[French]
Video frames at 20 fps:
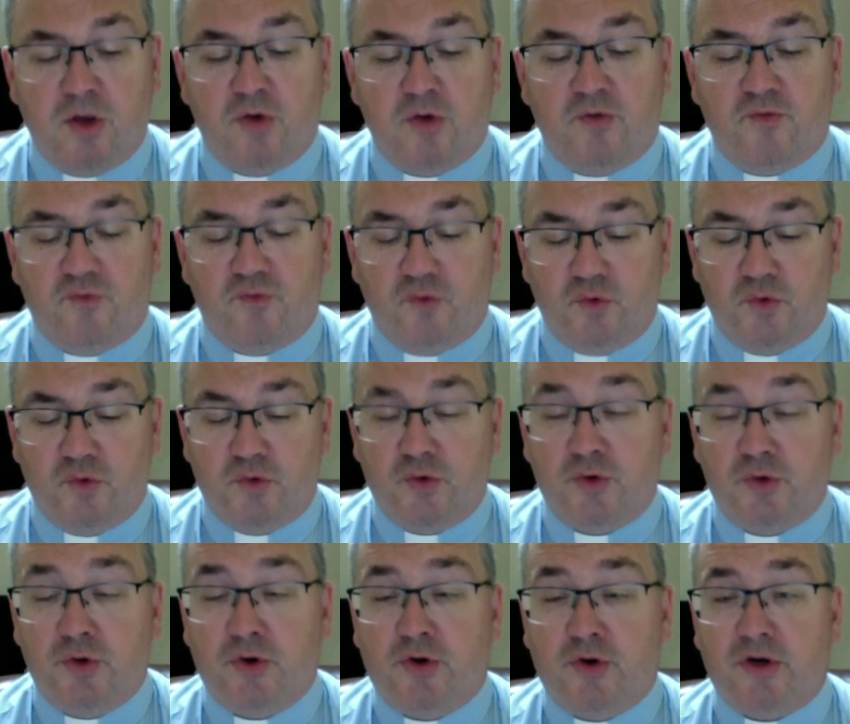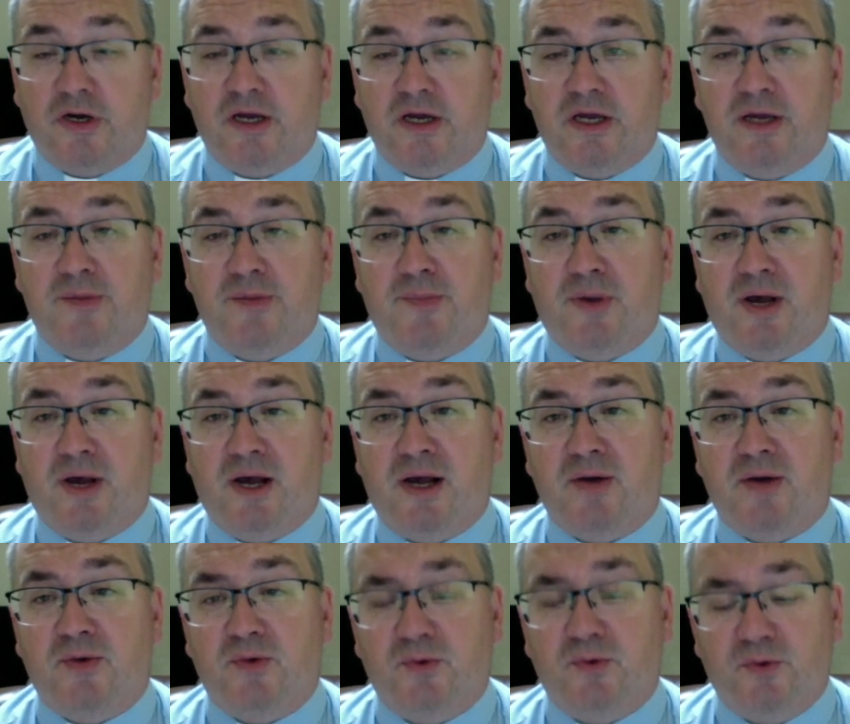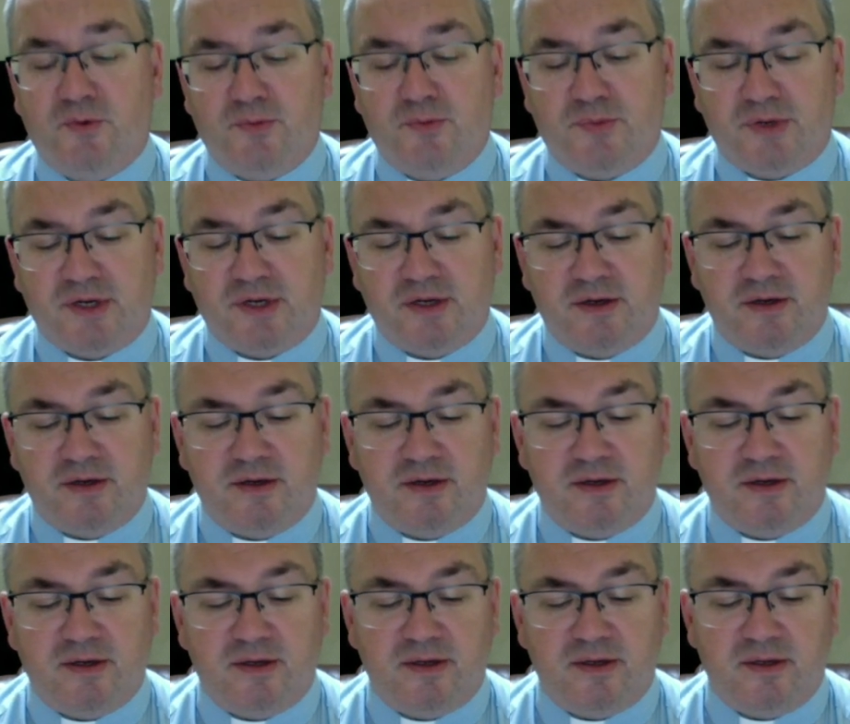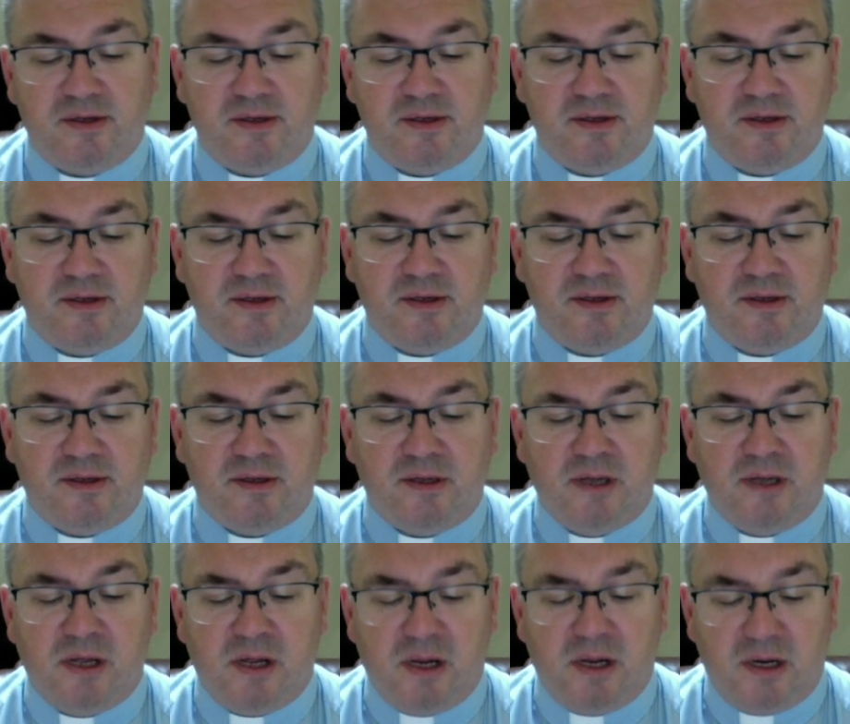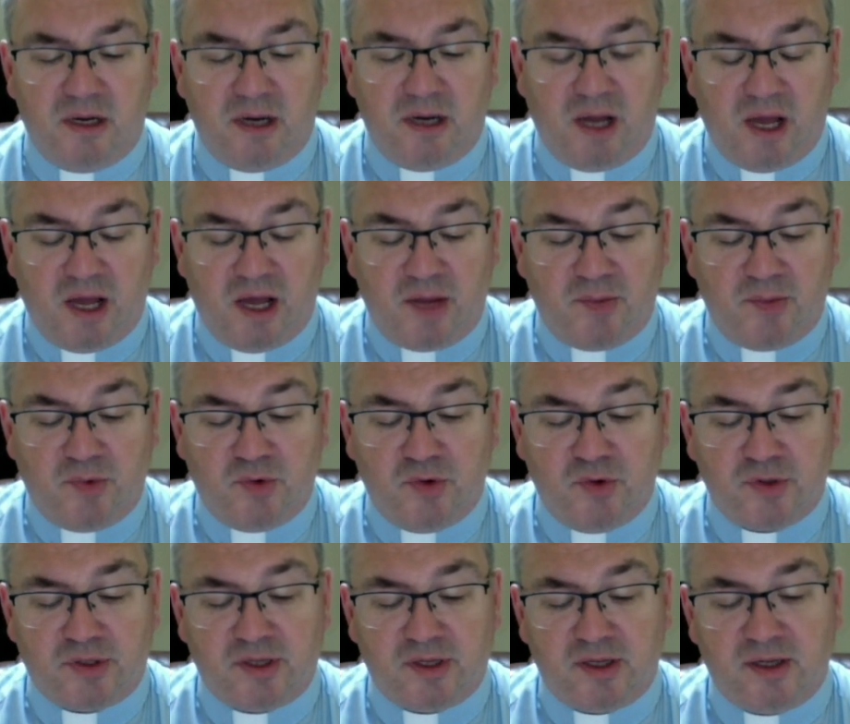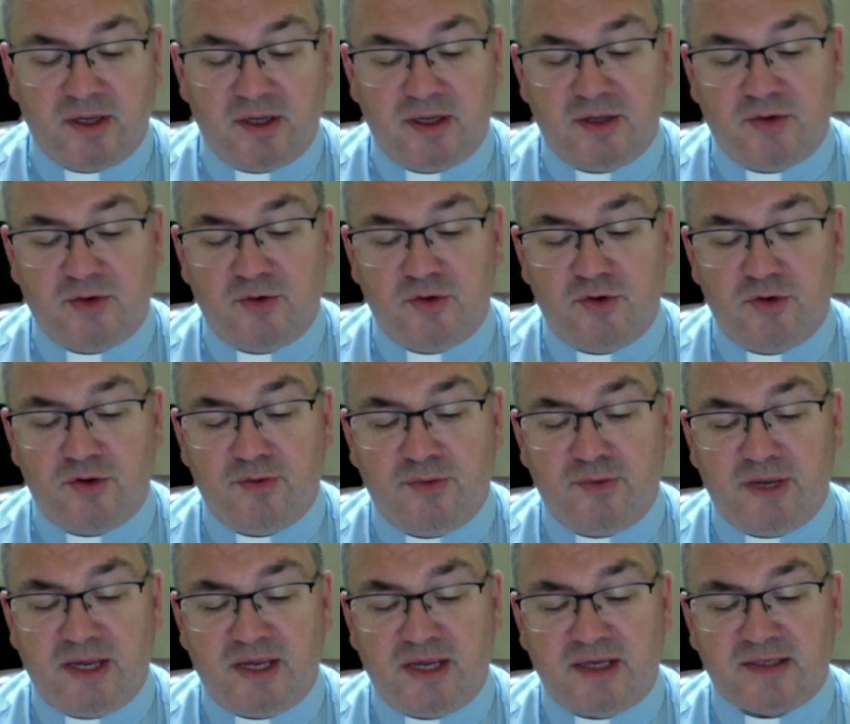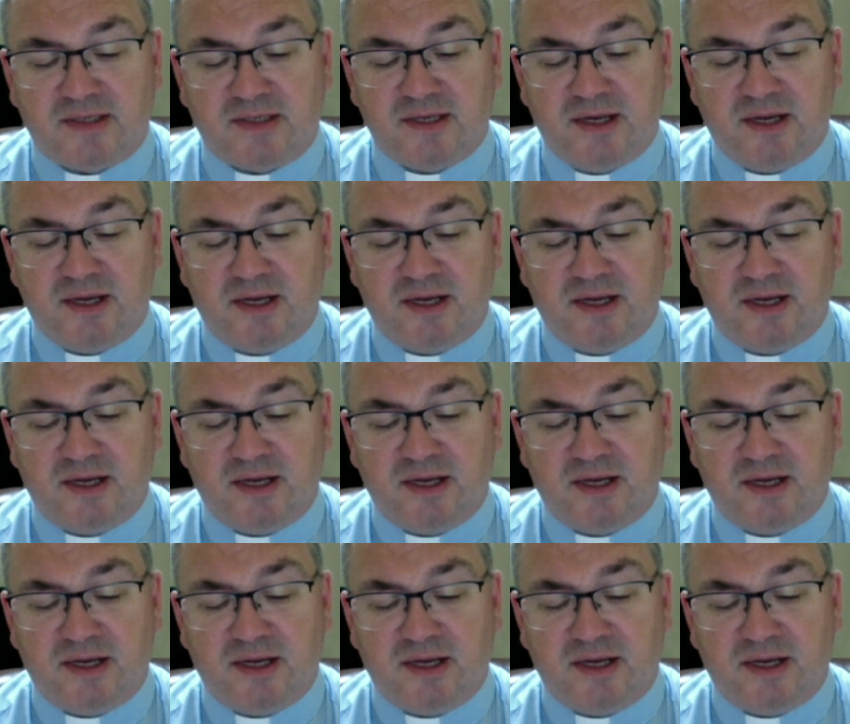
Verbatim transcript: Vous n'aurez pas compris la beauté du message